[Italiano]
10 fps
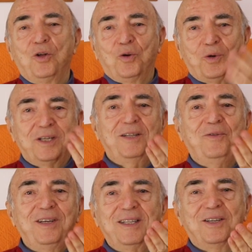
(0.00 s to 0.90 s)
Questi
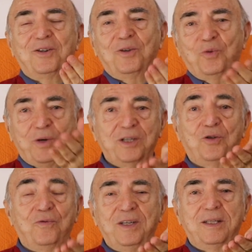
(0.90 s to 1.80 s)
video,
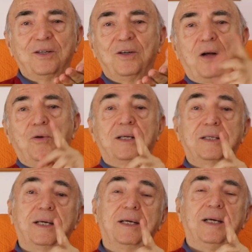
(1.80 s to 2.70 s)
questo video, allora
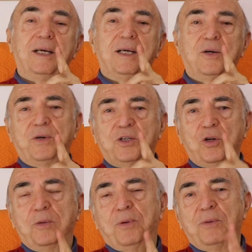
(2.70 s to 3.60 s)
se
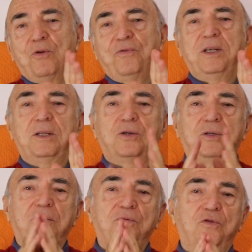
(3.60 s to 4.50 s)
questo è il primo video
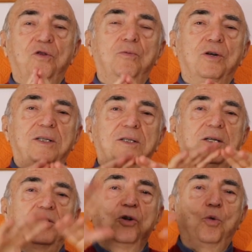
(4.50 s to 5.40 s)
ti informo che ce
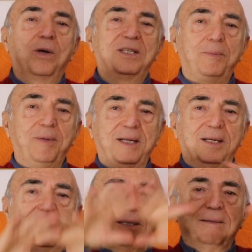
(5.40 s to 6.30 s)
ne sono quasi
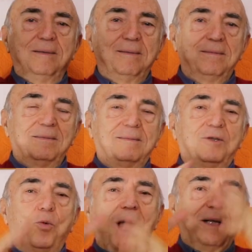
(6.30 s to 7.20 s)
mille,
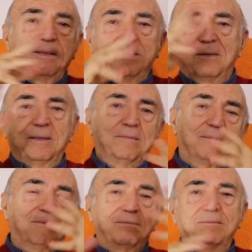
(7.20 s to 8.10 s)
quasi, cioè,
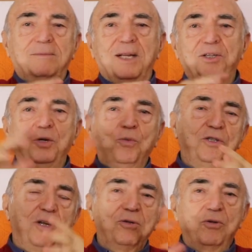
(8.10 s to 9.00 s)
tra
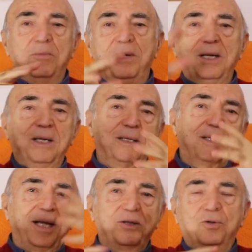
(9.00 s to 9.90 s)
500 e 1000,
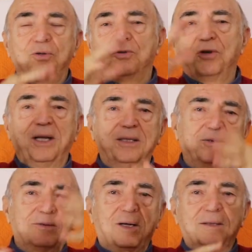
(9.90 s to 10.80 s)
700,
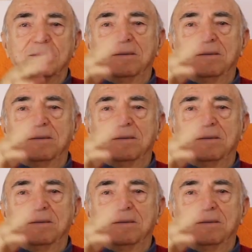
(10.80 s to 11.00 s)
800, là.